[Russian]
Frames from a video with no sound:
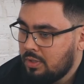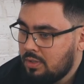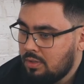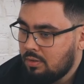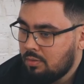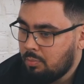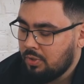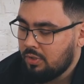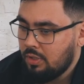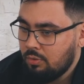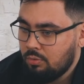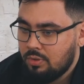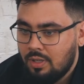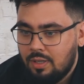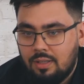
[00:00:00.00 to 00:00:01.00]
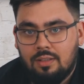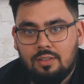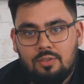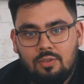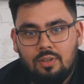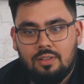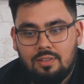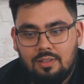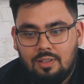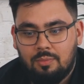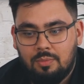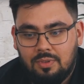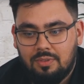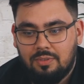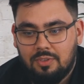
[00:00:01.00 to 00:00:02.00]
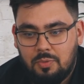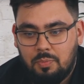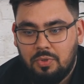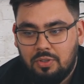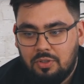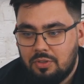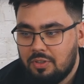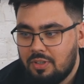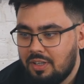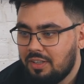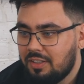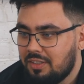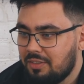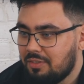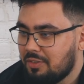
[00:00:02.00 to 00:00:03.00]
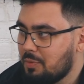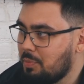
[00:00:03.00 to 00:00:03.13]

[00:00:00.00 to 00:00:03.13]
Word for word: эти продают, как они называются, там э, спин, как они,